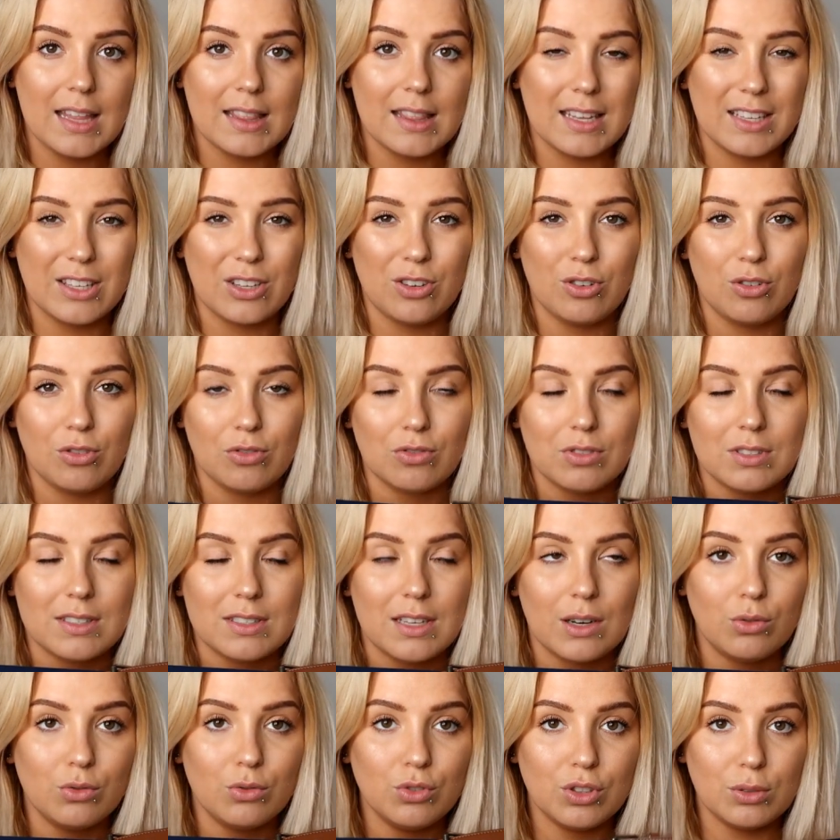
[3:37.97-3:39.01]
na niego za
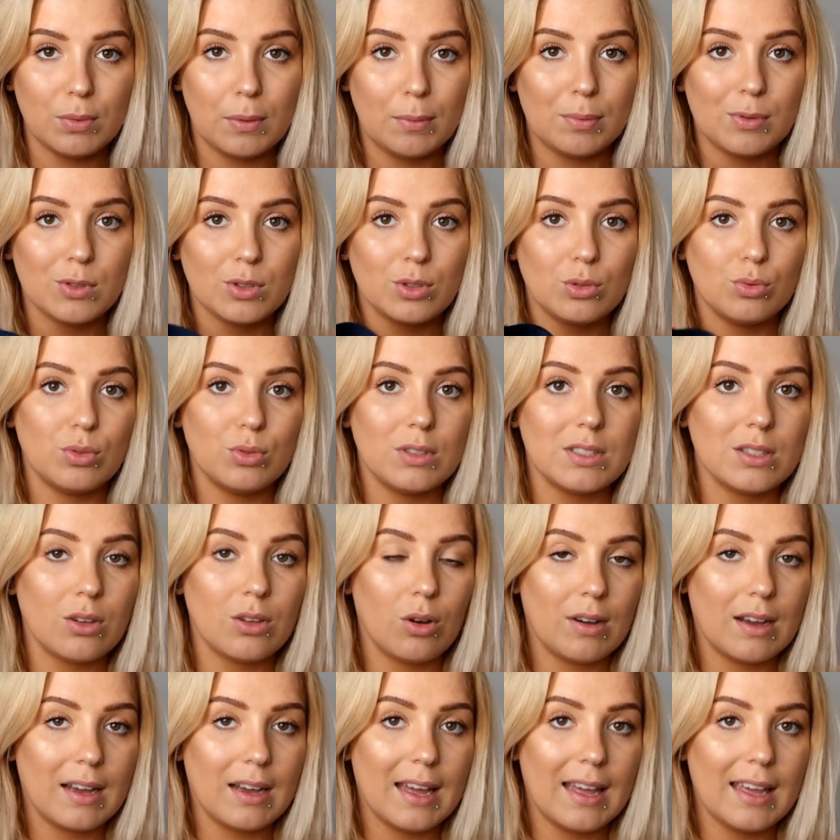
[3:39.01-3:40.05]
luźny, po prostu jest
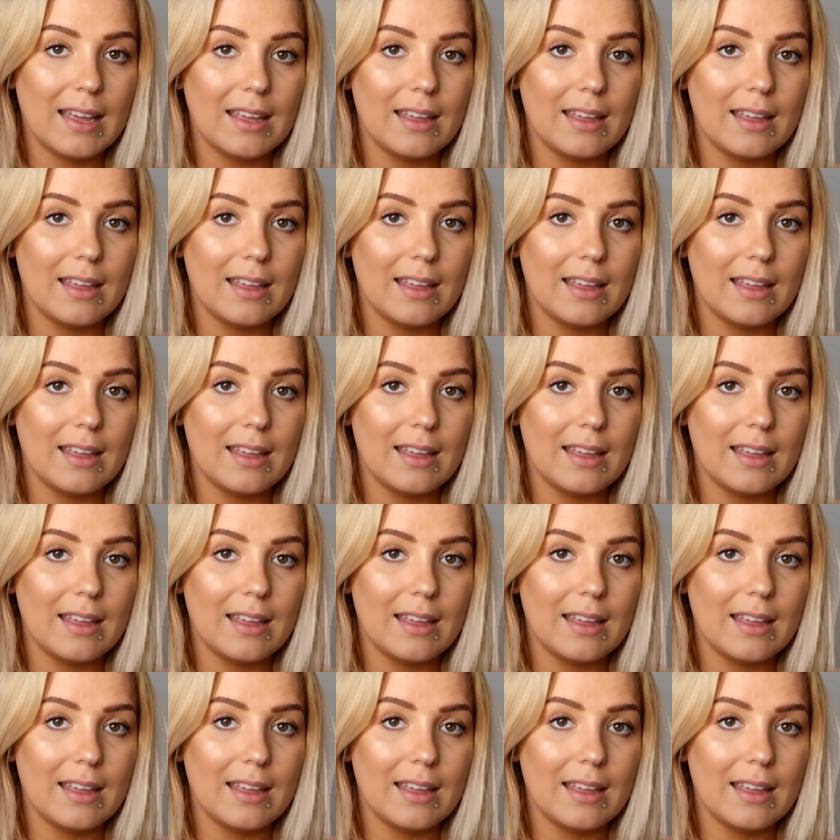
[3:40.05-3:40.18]
ok,